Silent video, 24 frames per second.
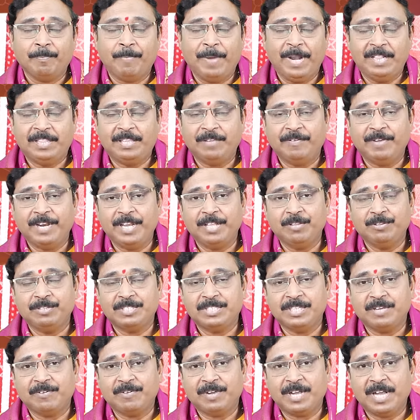ఫలితం అనేది
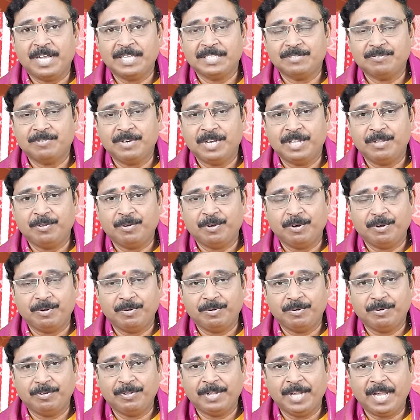వచ్చే అవకాశం అనేది ఒకటి
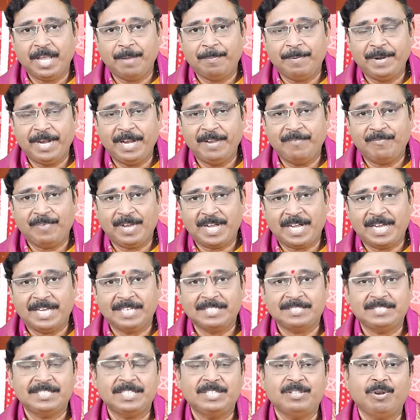ఉంటుంది కాబట్టి
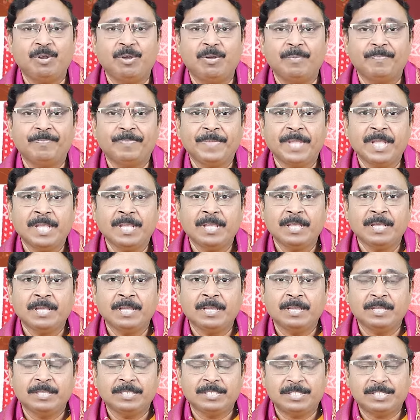వక్రస్థితిలో
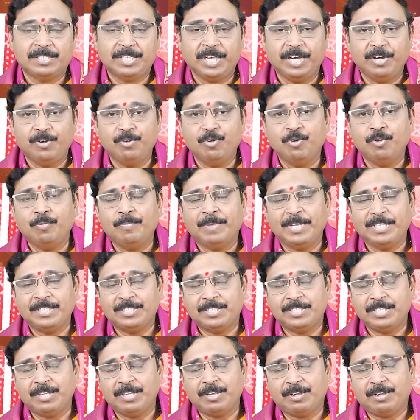చెడు
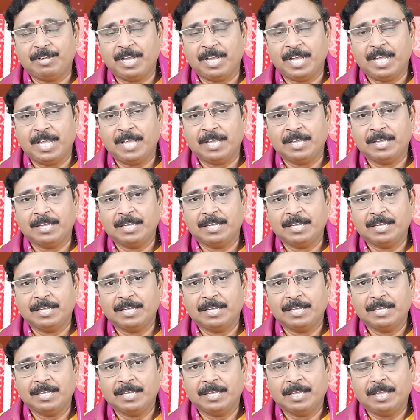మంచి యొక్క
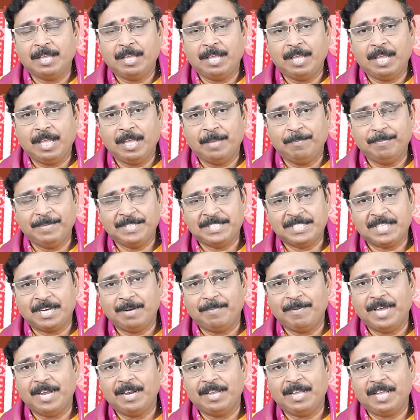
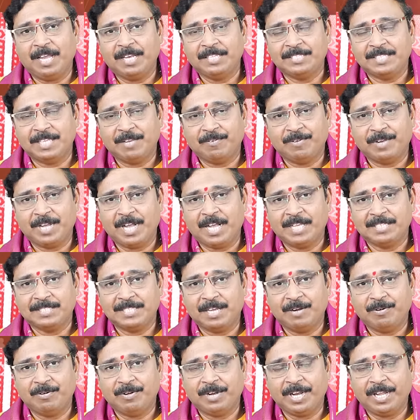మిశ్రమాలు కలిసే
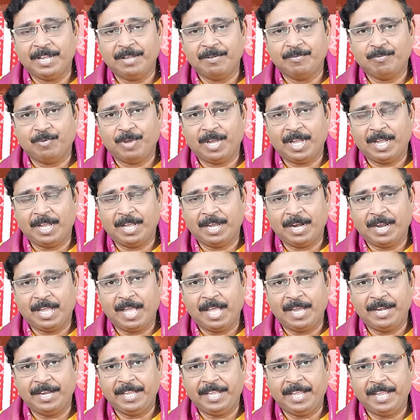అవకాశాలు ఉంటాయి ఒక
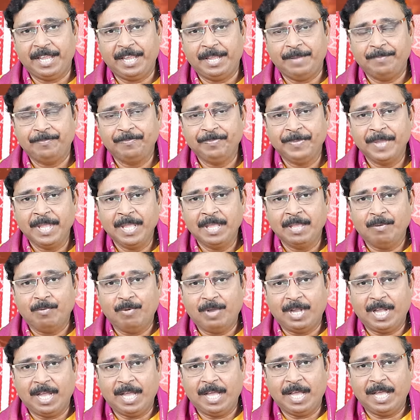గ్రహానికి
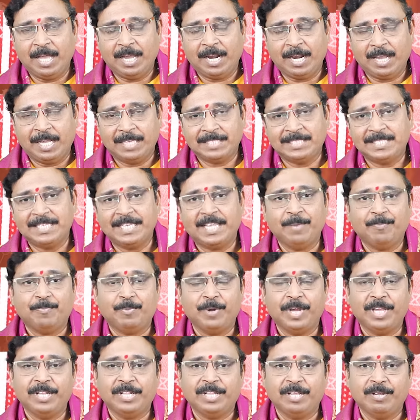ఒక రాశికి
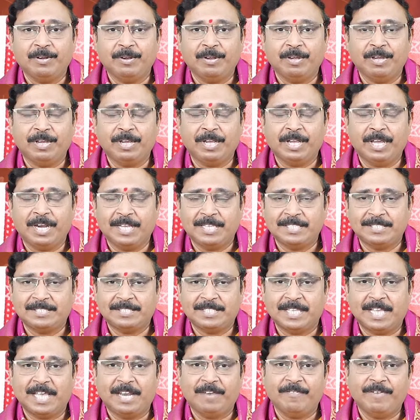ఎప్పుడైతే
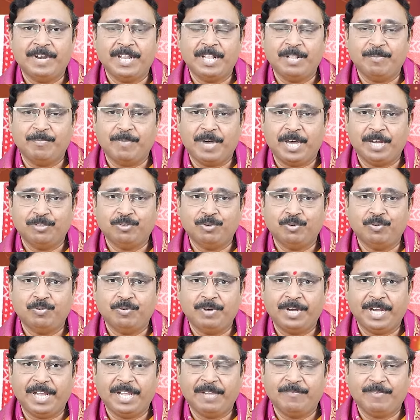గ్రహస్థానం అనేది మారుతూ
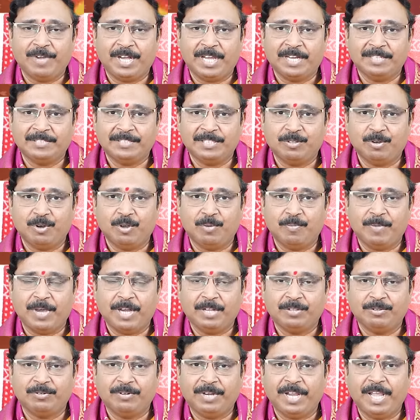ఉంటే వక్రస్థితిలో
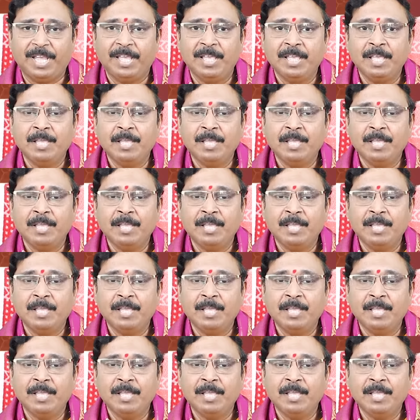మారుతుంటే